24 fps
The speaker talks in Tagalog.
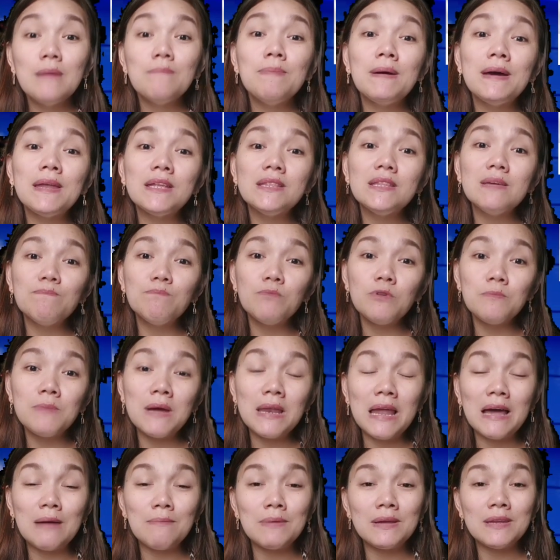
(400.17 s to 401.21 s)
Para din po
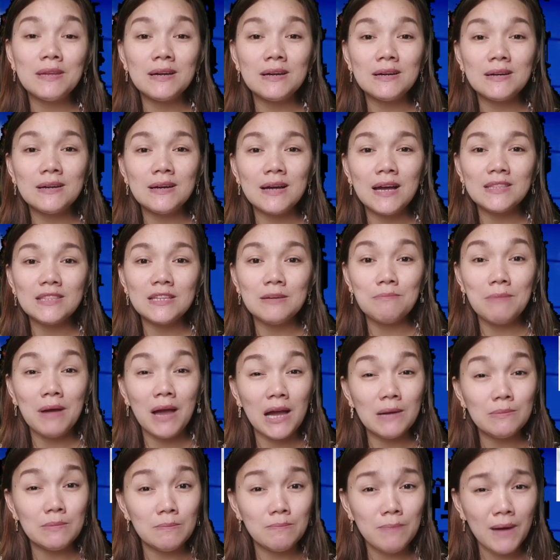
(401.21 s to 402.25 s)
malaman ng ating
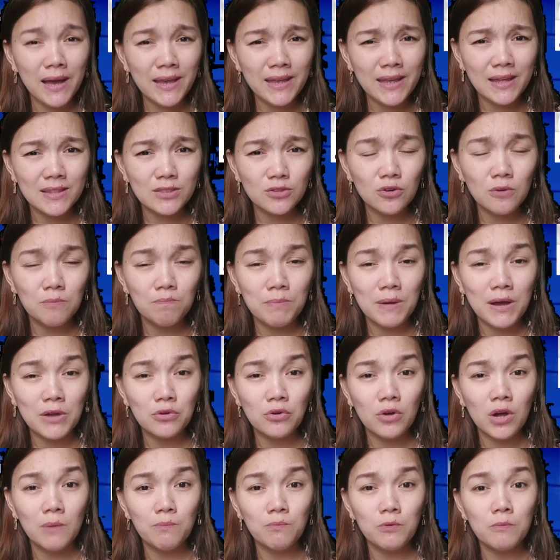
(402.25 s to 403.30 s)
mga kababayan kung
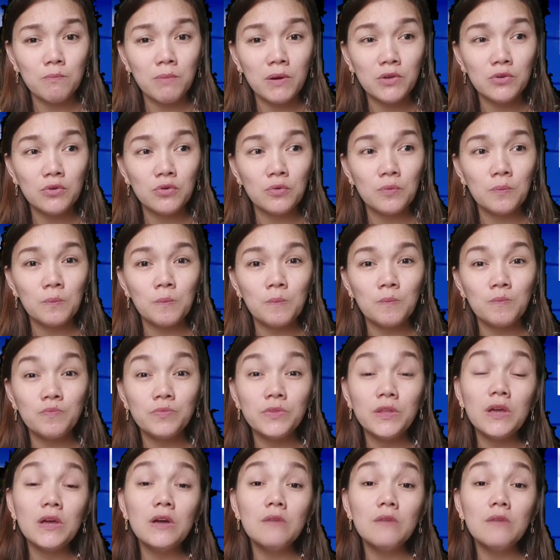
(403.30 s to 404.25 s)
paano nga po ba yung